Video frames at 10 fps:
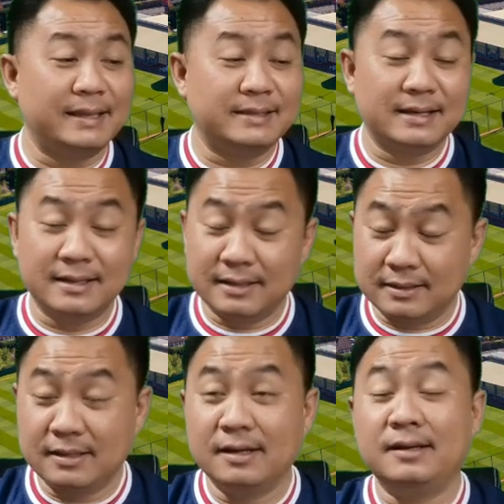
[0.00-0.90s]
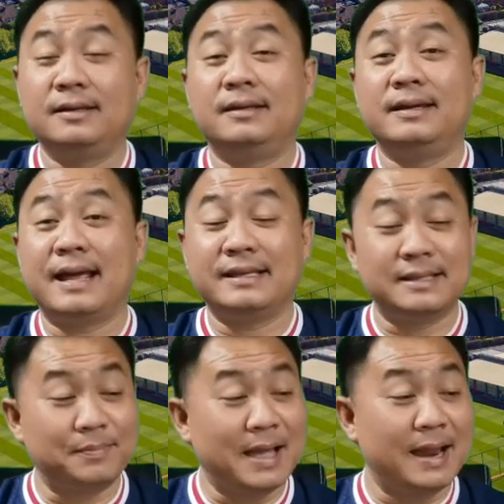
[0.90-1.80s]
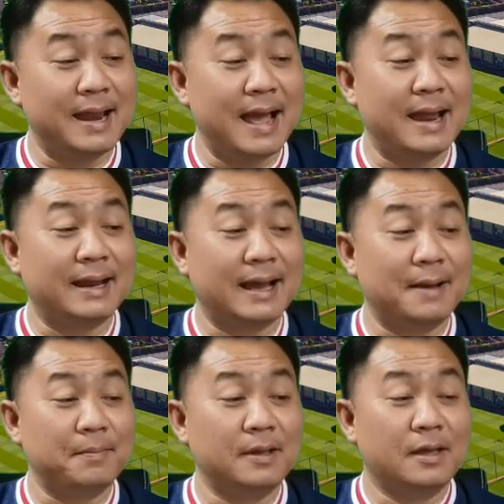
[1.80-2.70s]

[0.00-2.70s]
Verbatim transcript: จะเกิดขึ้นในสัปดาห์หน้านะครับ